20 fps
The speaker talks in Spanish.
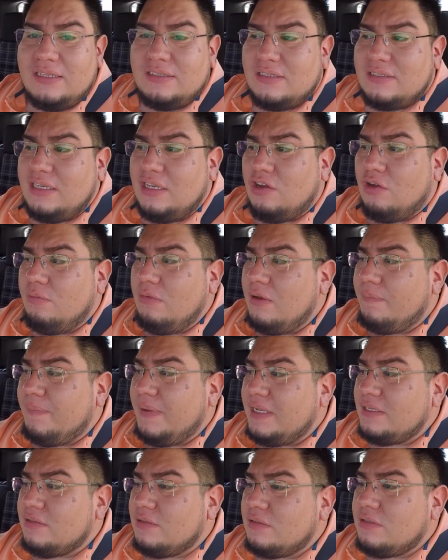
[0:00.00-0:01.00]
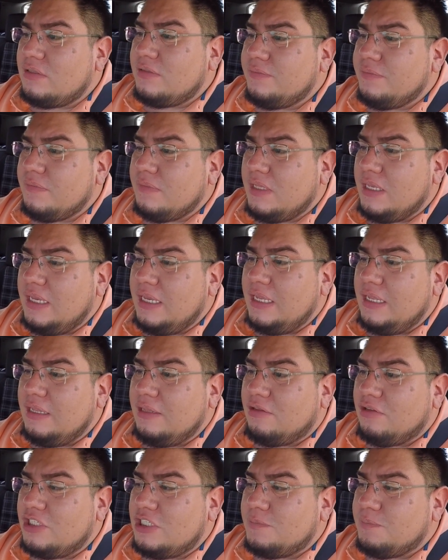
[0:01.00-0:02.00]
hasta cinco mil pesos. Eh,
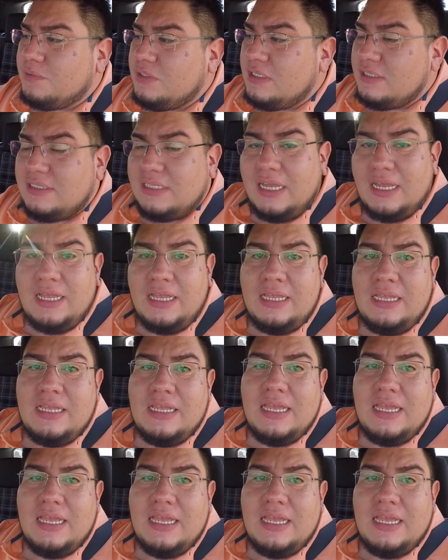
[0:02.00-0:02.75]
entonces, pues sí está,